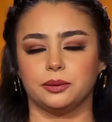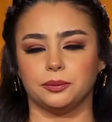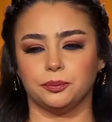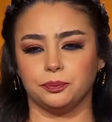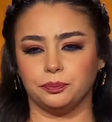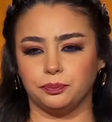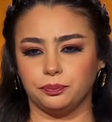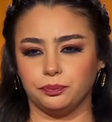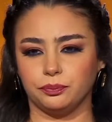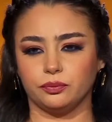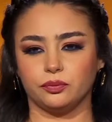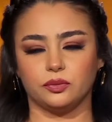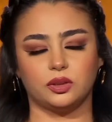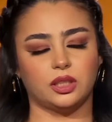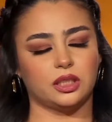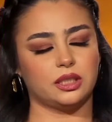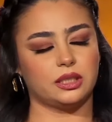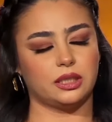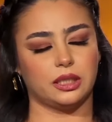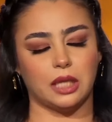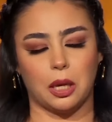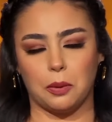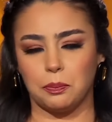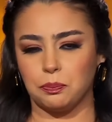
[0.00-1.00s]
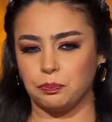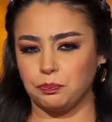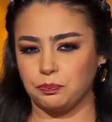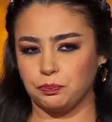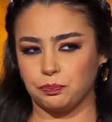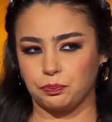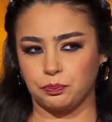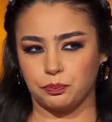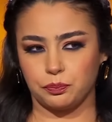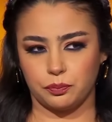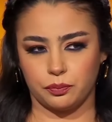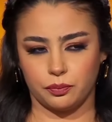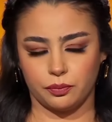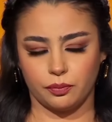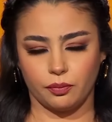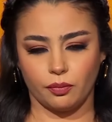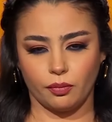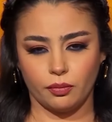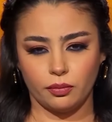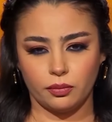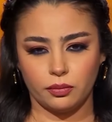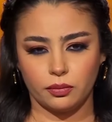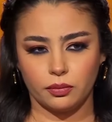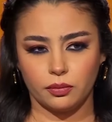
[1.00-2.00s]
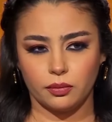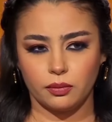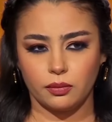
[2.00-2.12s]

ما شاء الله ما شاء الله